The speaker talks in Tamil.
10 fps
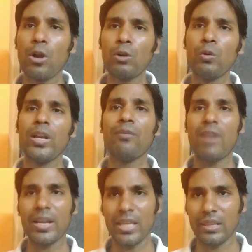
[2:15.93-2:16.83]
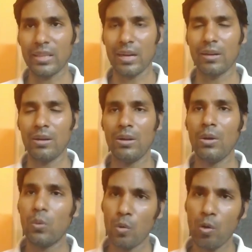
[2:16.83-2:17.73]
மொரட்டோரியம் வாங்கியிருந்தால்
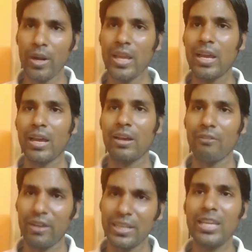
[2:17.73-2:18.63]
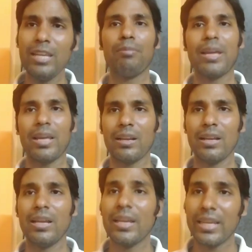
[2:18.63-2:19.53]
உங்களுடைய வங்கியின் பெயர்
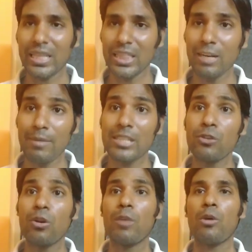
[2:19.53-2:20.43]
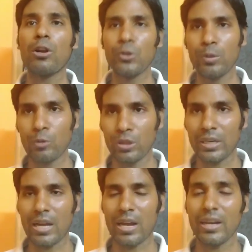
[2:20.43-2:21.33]
எத்தனை மாசம் உங்களுக்கு மொரட்டோரியம்
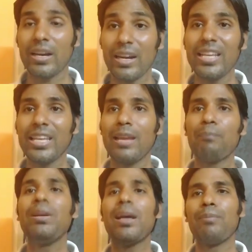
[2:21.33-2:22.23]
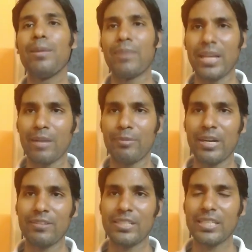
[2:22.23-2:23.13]
கொடுத்துருக்காங்க நீங்க எப்படி அப்ளை பண்ணீங்க
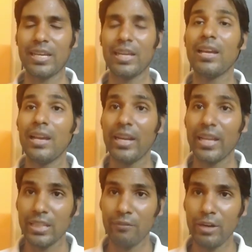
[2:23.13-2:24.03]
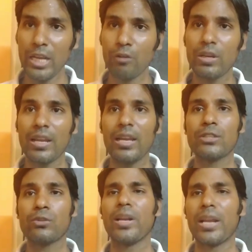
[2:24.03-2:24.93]
அப்படின்ற விஷயத்த நீங்க இந்த வீடியோவுக்கு
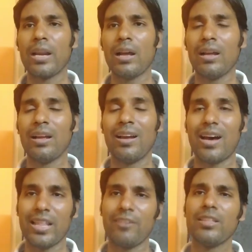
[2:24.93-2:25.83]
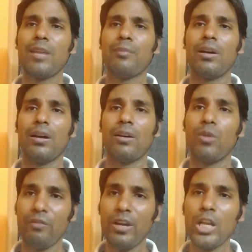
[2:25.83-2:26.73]
கீழே சொன்னீங்கன்னா அதை வந்து நம்ம
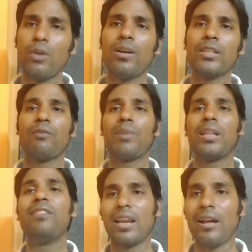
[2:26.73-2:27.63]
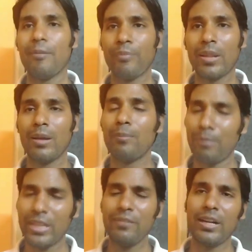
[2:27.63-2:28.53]
ஒரு வீடியோவா பதிவிடலாம்
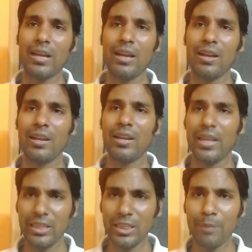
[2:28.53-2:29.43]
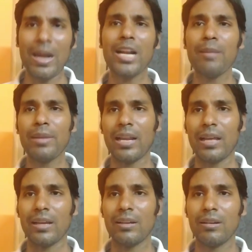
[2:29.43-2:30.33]
பதிவிட்டா இந்த பேண்டமிக்ல